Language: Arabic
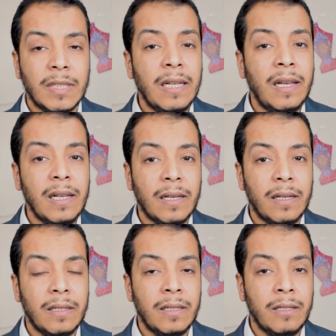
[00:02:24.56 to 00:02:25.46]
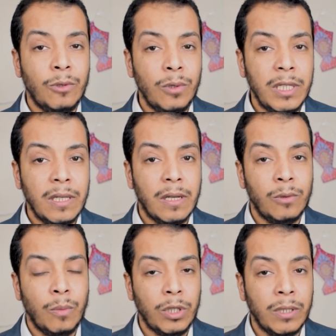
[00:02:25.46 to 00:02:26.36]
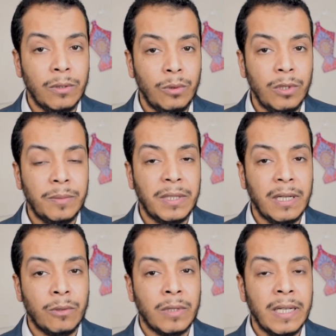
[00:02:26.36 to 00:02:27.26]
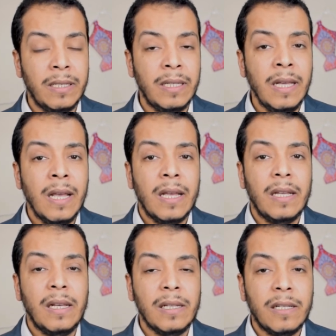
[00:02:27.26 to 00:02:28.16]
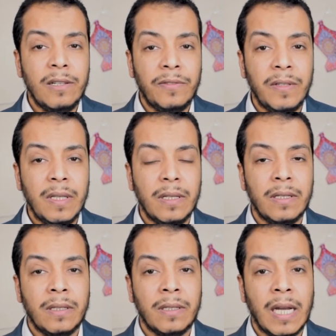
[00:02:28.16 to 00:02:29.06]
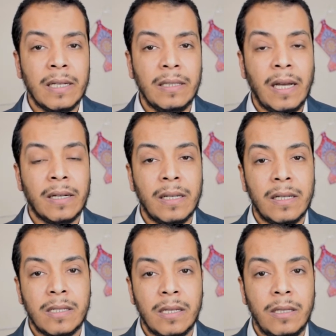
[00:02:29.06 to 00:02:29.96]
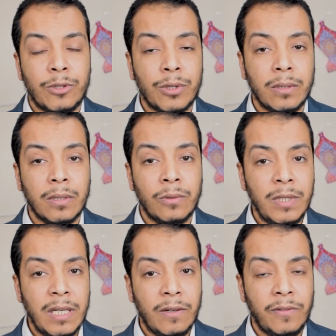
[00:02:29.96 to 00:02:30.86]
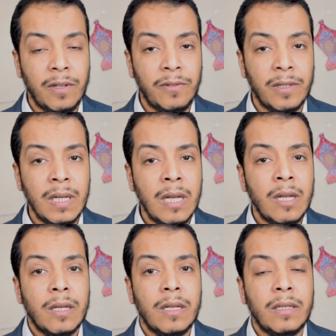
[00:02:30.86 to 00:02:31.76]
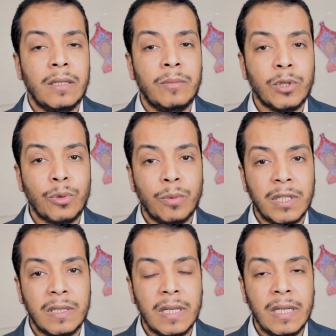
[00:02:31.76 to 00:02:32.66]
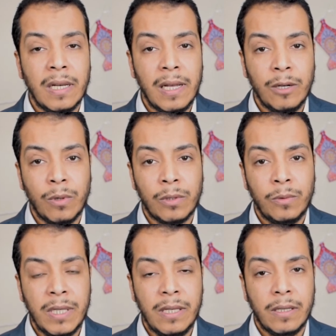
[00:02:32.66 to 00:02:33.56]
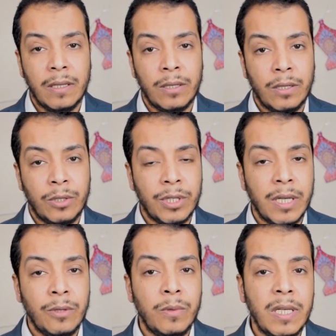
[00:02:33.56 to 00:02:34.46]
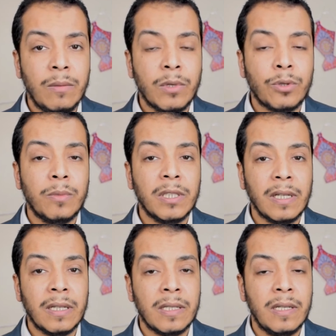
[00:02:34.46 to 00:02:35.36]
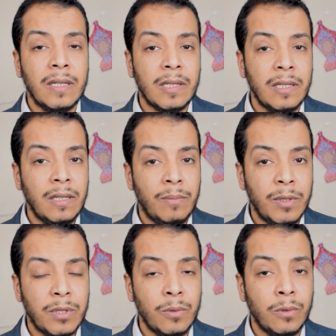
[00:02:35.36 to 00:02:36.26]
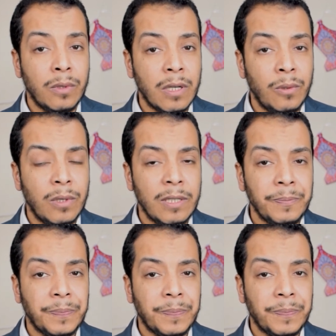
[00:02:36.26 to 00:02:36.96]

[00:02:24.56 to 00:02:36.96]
الاكل الدهني او المحتوى الدهني بتاعه عالي الاكل اللي فيه آه، حاجات حراقه زي الشطه والفلفل آه، مشروبات زي القهوه والشاي والمشروبات الغازيه زي البيبسي وكوكاكولا